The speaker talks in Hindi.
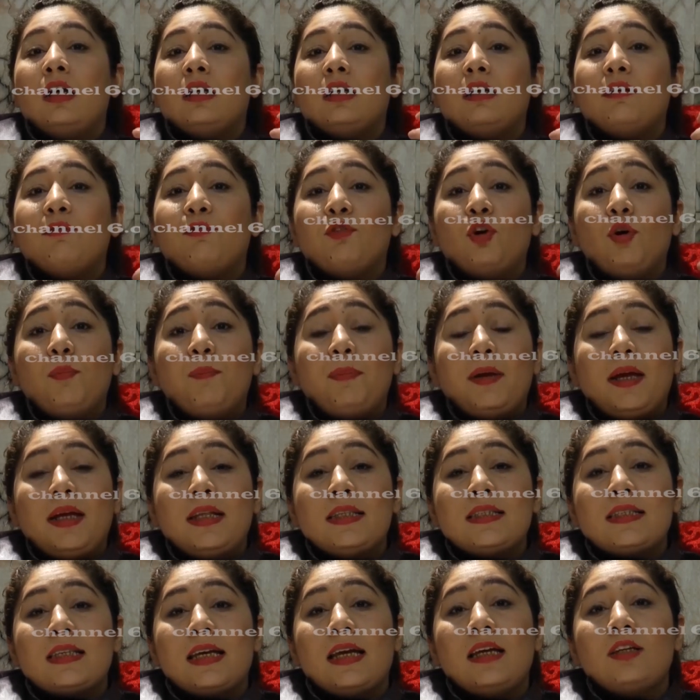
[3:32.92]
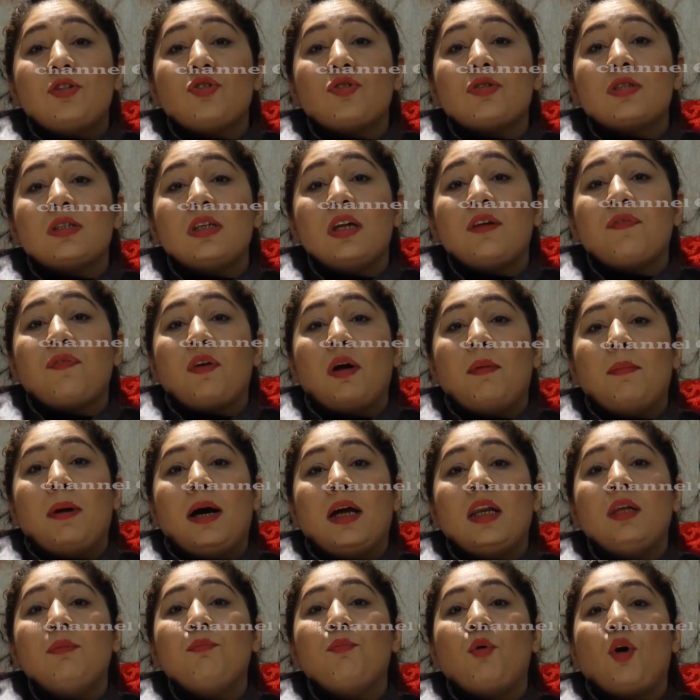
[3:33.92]
ये वो पेन्स हैं जो सिर्फ
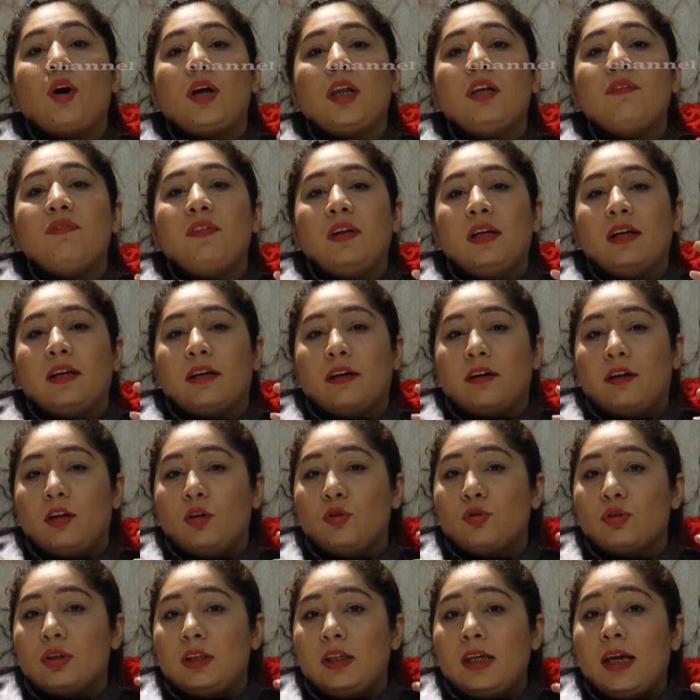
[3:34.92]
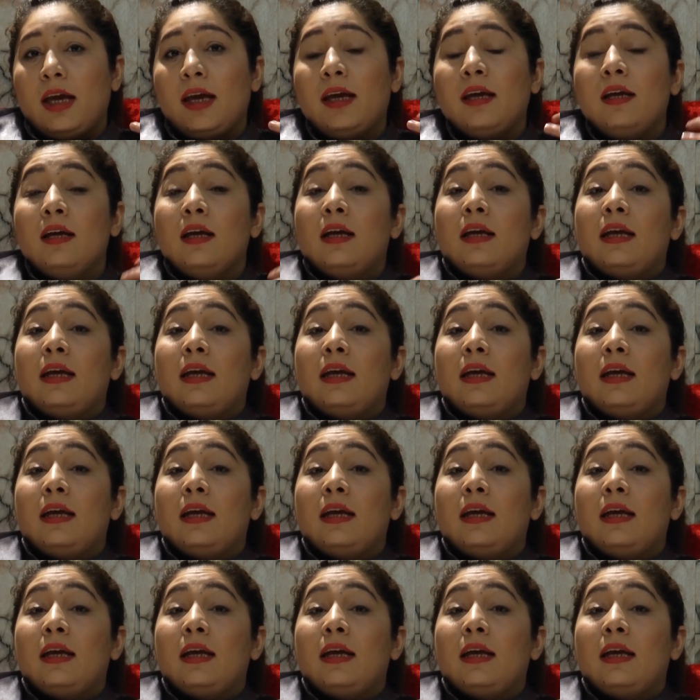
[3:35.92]
हमारी बॉडी फील कर रही होती है